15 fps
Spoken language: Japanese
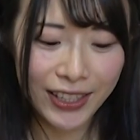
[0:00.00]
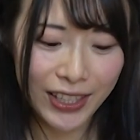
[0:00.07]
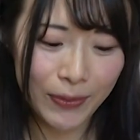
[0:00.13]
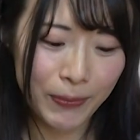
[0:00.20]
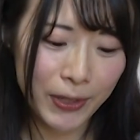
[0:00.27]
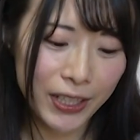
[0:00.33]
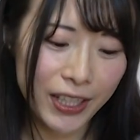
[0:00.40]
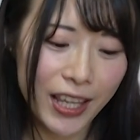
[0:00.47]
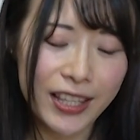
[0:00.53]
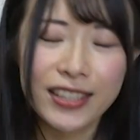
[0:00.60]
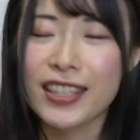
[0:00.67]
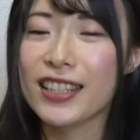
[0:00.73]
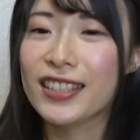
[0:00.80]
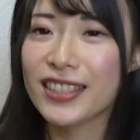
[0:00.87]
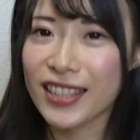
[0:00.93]
やっぱり厳
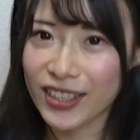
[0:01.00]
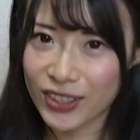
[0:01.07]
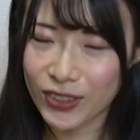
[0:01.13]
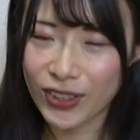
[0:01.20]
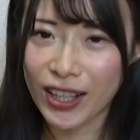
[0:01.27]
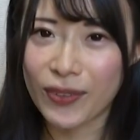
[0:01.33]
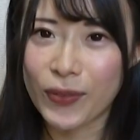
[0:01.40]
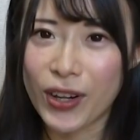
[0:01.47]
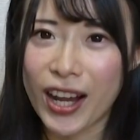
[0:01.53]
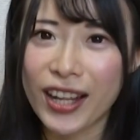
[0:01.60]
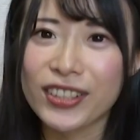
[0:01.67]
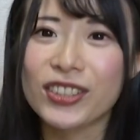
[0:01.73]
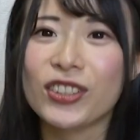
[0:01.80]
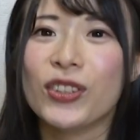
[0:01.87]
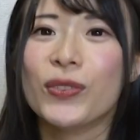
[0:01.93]
選したりとかもあ
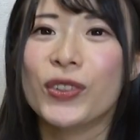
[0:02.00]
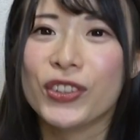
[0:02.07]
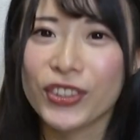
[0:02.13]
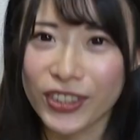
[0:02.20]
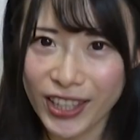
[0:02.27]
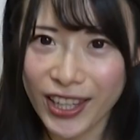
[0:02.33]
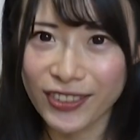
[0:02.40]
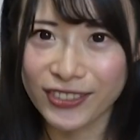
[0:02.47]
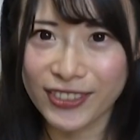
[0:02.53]
ると思うので、